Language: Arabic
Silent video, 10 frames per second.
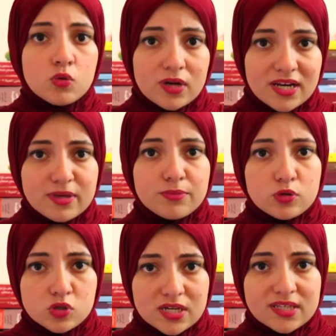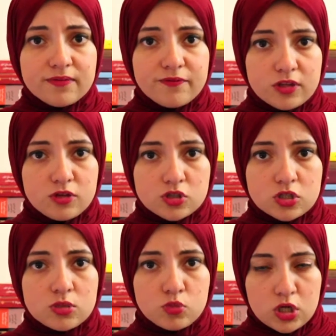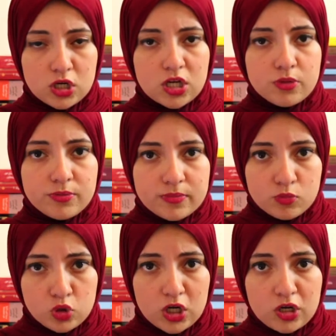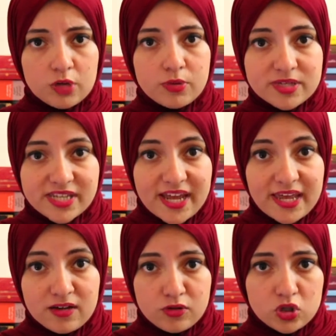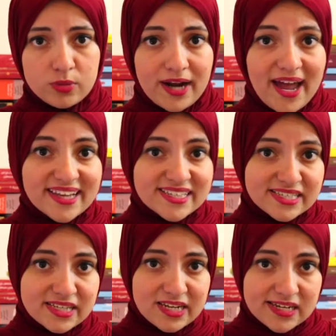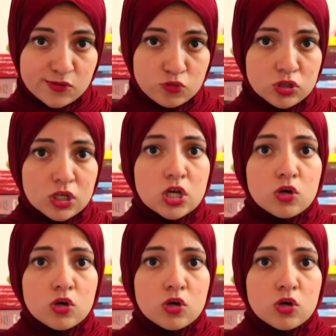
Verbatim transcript: وغالبا بيستخدم في الدراسات المتعلقة المتعلقة بالمسيحية يعتبر عكس الناسوت